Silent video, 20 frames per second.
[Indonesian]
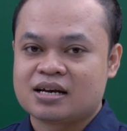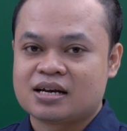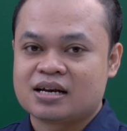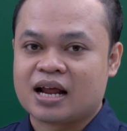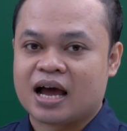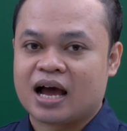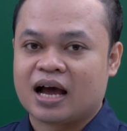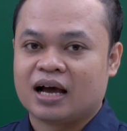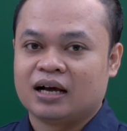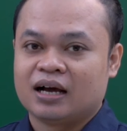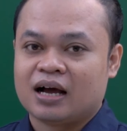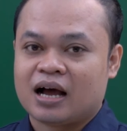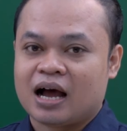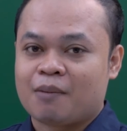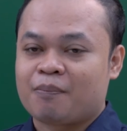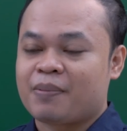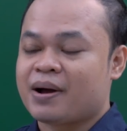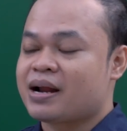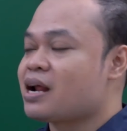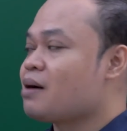Nah,
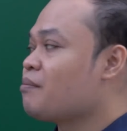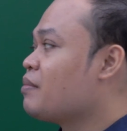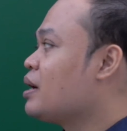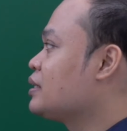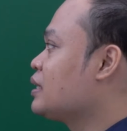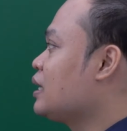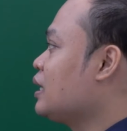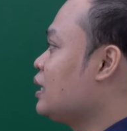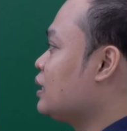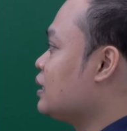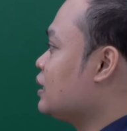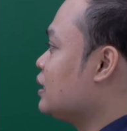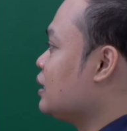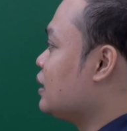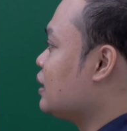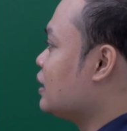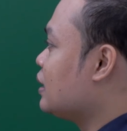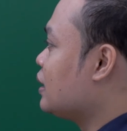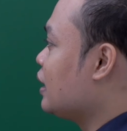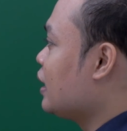apa namanya?
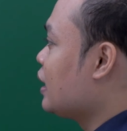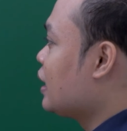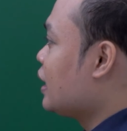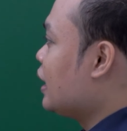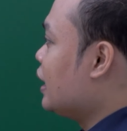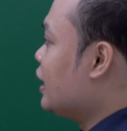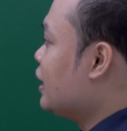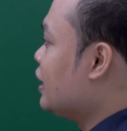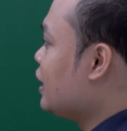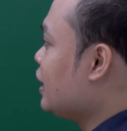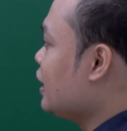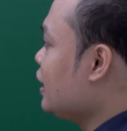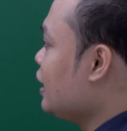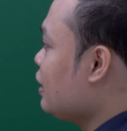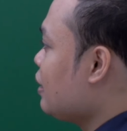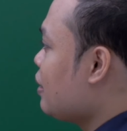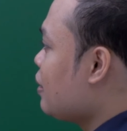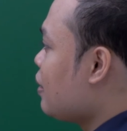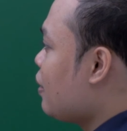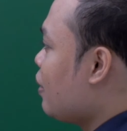Uh,
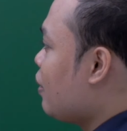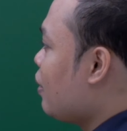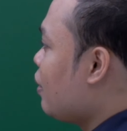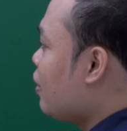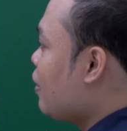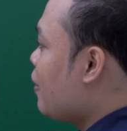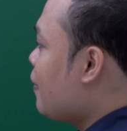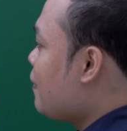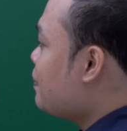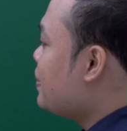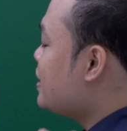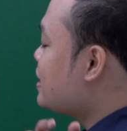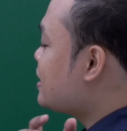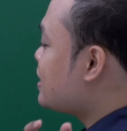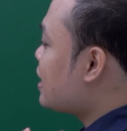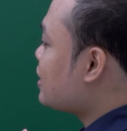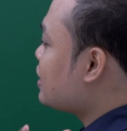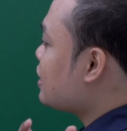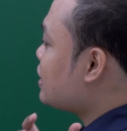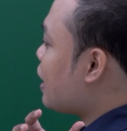ini
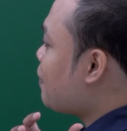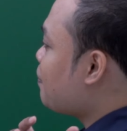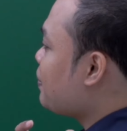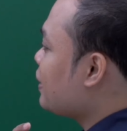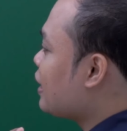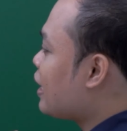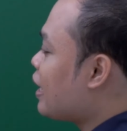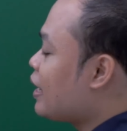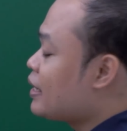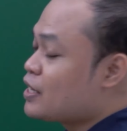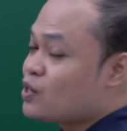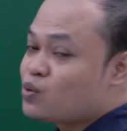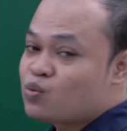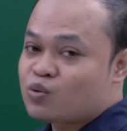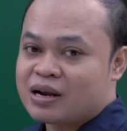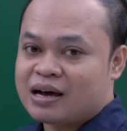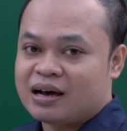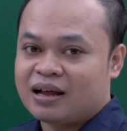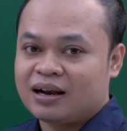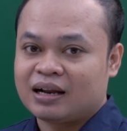bisa tetapi kayaknya
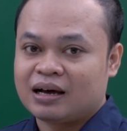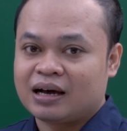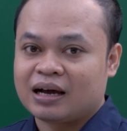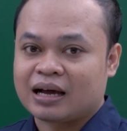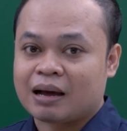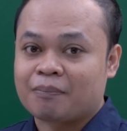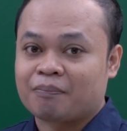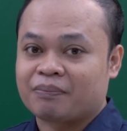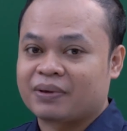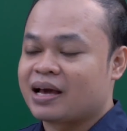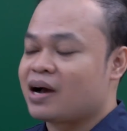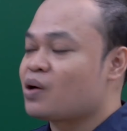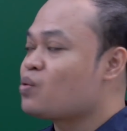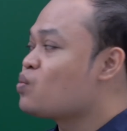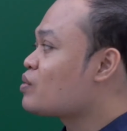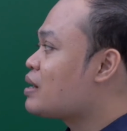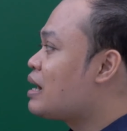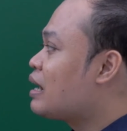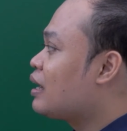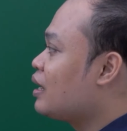kurang lengkap ya,
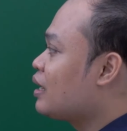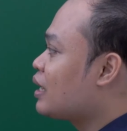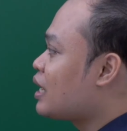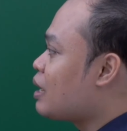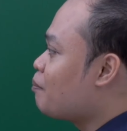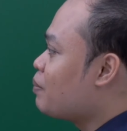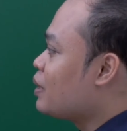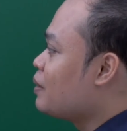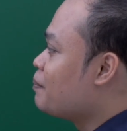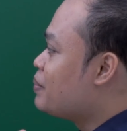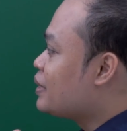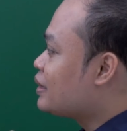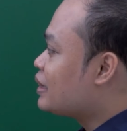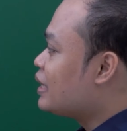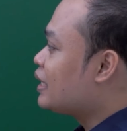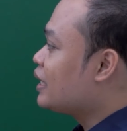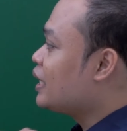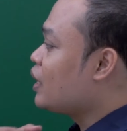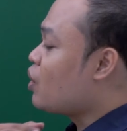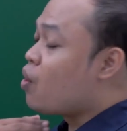kurang lengkap. Lebih
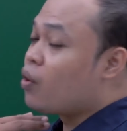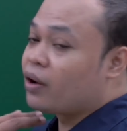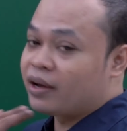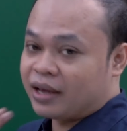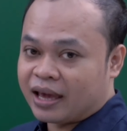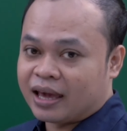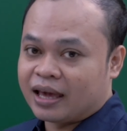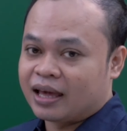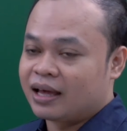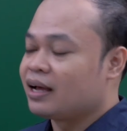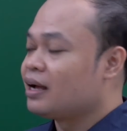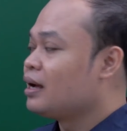tinggi oke, okay.